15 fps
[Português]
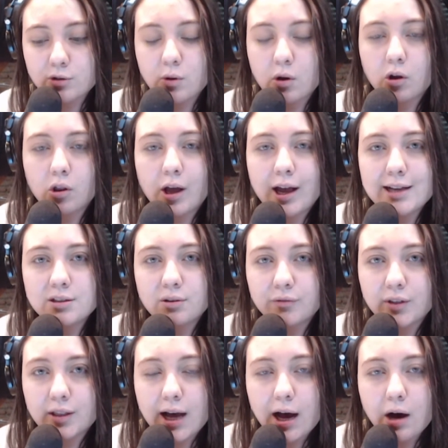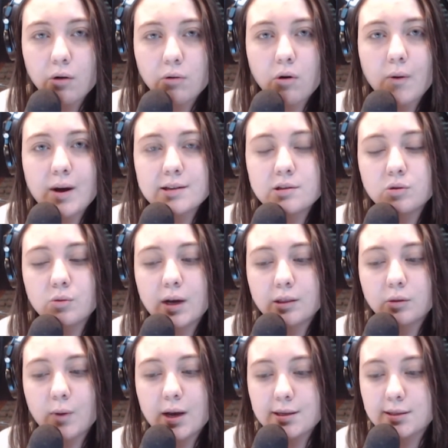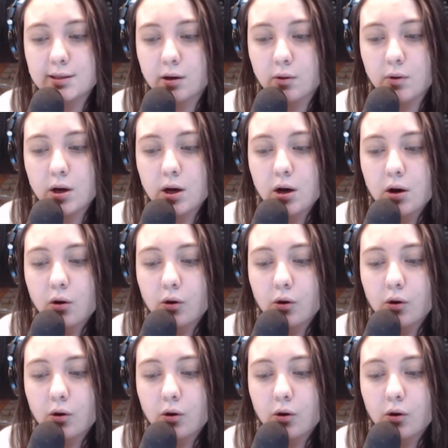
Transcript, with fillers: a sua colocação final, com a sua atuação.